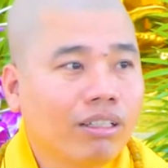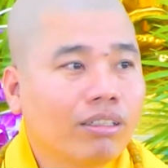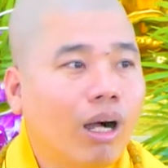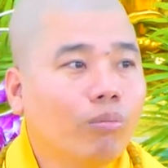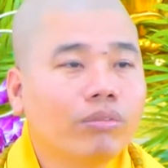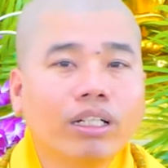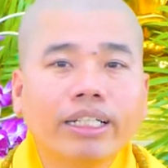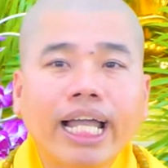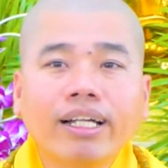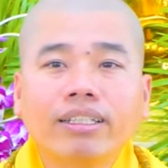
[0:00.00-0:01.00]
từng đồng
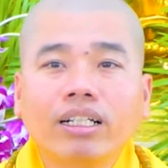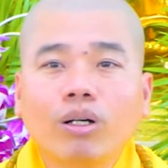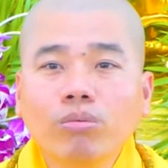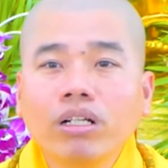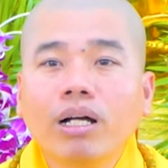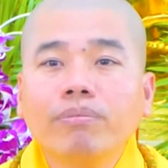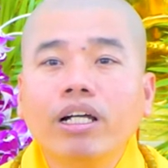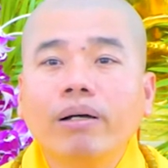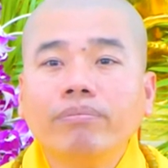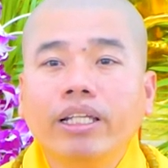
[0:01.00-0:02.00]
từng cắt người ta cúng gom
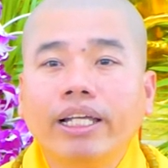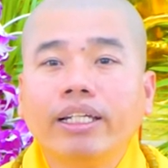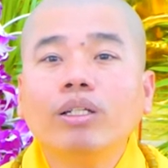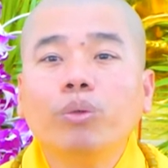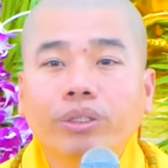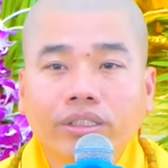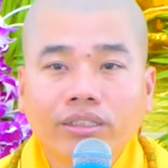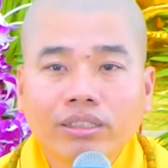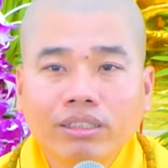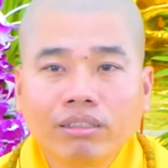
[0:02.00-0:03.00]
gom về để nuôi.
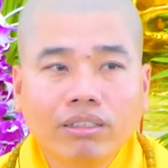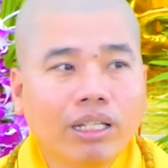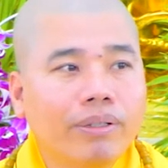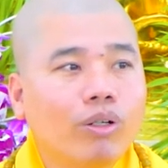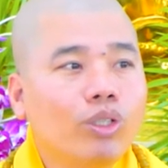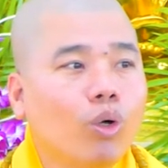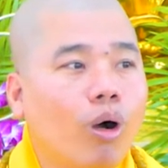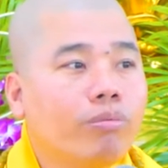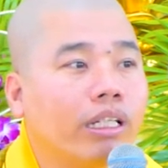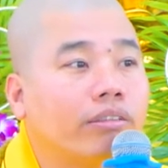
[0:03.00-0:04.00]
Vậy mà nói
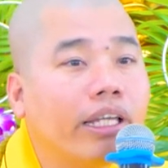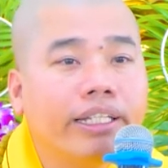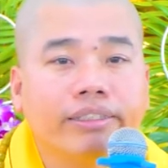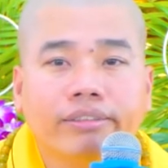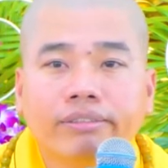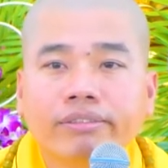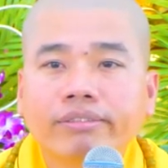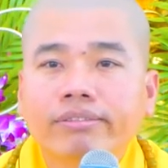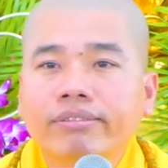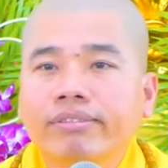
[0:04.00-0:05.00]
chùa không xài tiền,
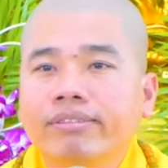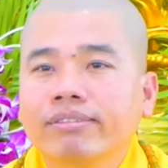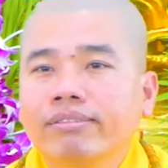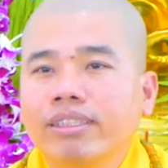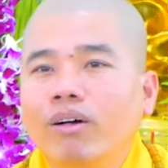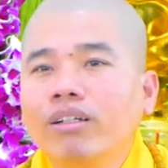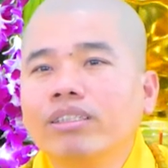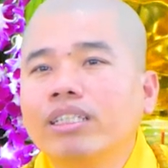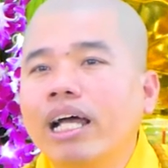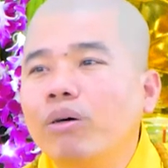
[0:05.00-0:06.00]
nói
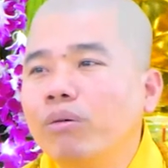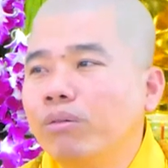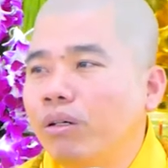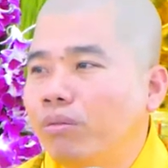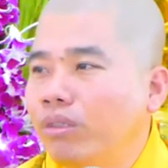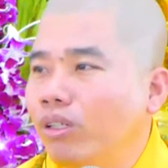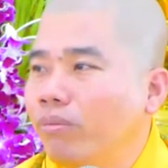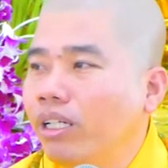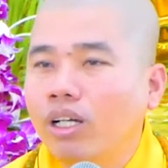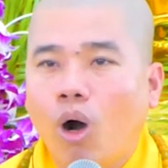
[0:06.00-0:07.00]
thì sao
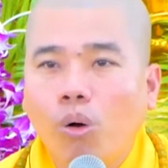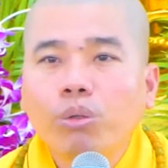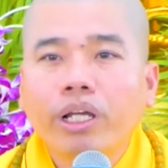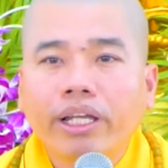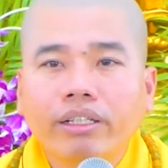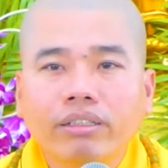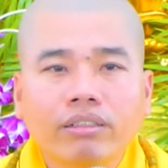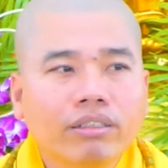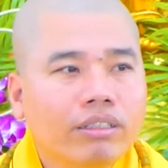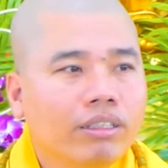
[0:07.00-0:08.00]
không biết ngộ ghê.
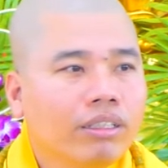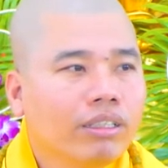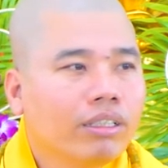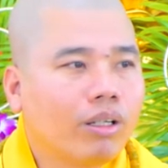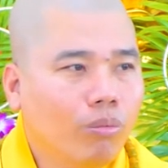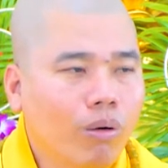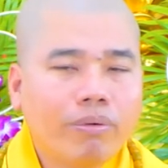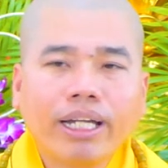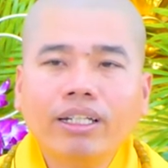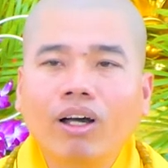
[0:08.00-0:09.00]
Cũng
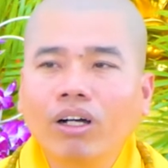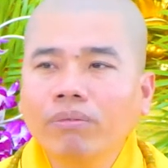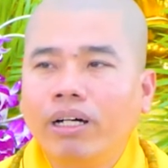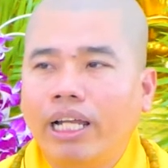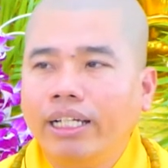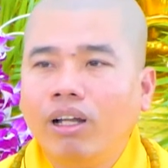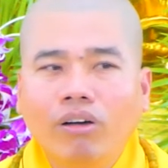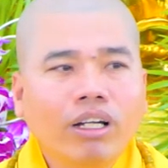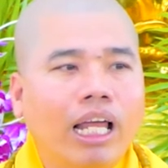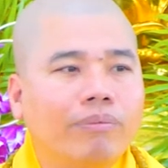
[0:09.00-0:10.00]
một cách nói mà lại
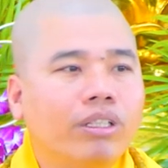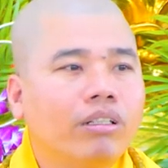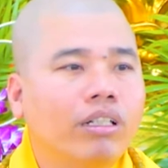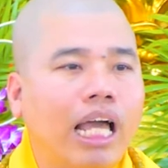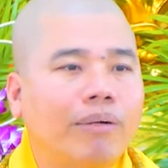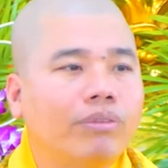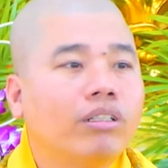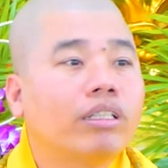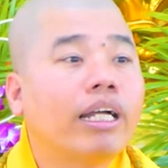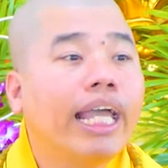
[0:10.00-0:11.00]
nói làm
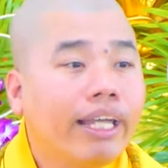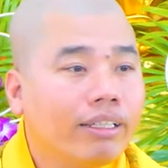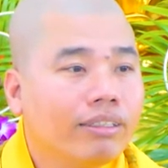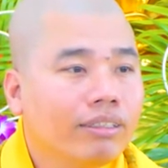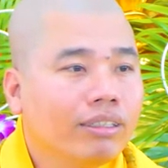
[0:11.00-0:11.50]
cho người ta ghét,